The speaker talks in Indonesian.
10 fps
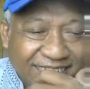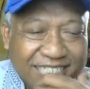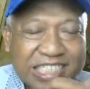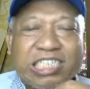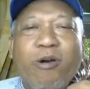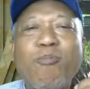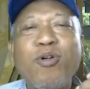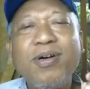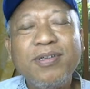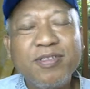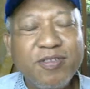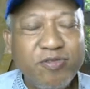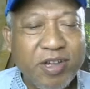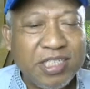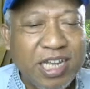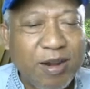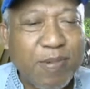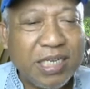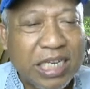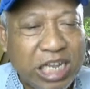Sambung Faisal
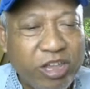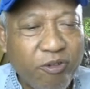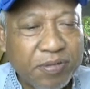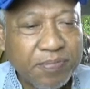Basri.